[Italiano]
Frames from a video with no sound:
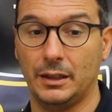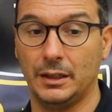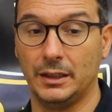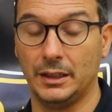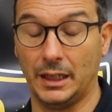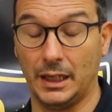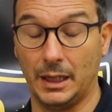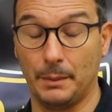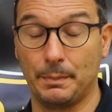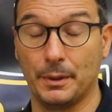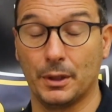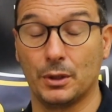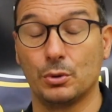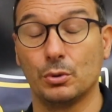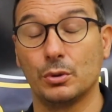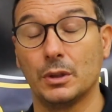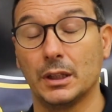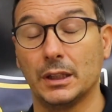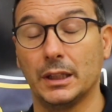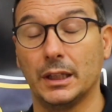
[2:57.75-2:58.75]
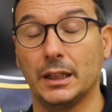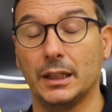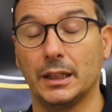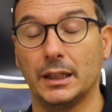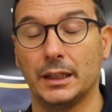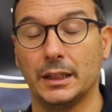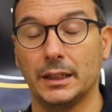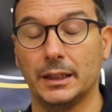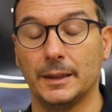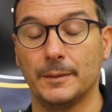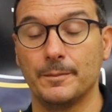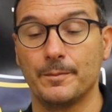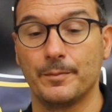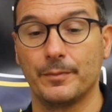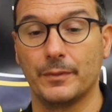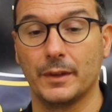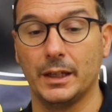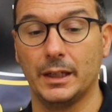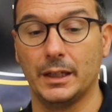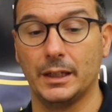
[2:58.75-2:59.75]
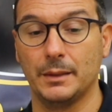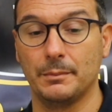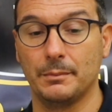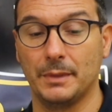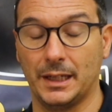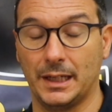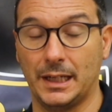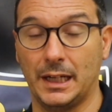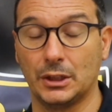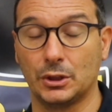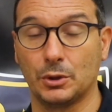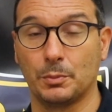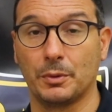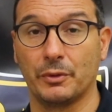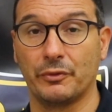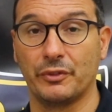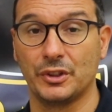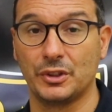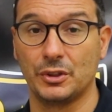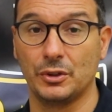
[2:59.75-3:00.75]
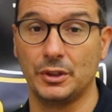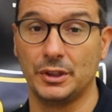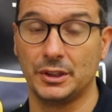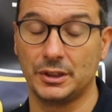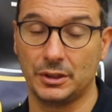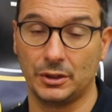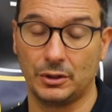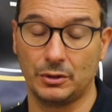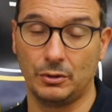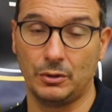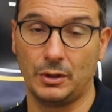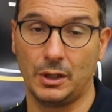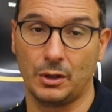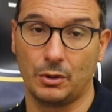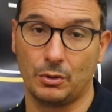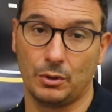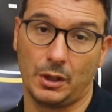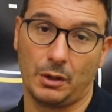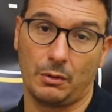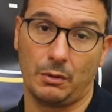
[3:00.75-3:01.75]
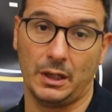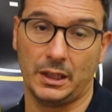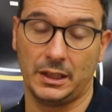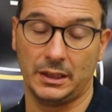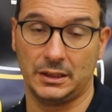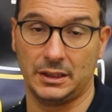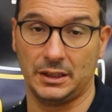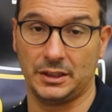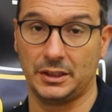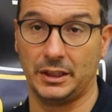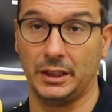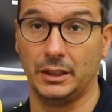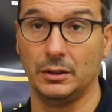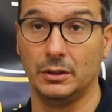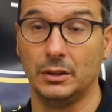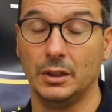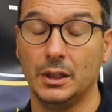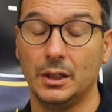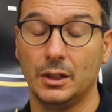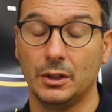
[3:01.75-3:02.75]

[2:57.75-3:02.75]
nell'apertura del eh, mercato professionistico ancora qualche tassello.